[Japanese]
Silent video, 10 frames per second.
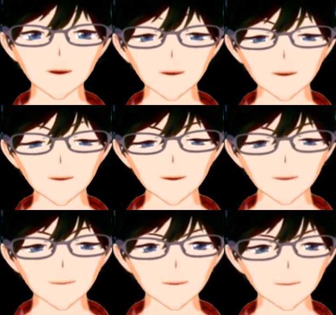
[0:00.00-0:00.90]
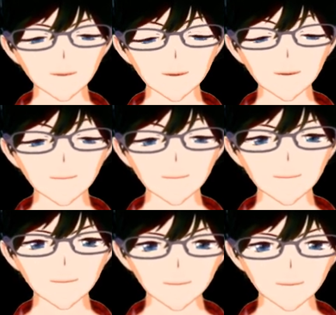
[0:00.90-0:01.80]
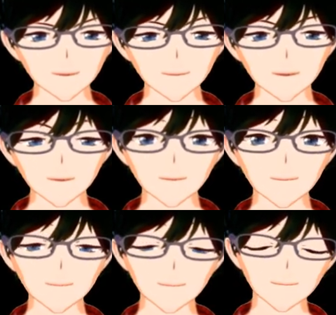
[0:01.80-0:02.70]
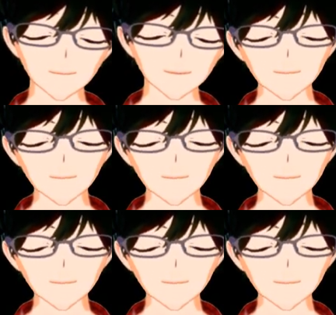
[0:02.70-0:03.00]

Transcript: 回避率がレベル ×140 ということで、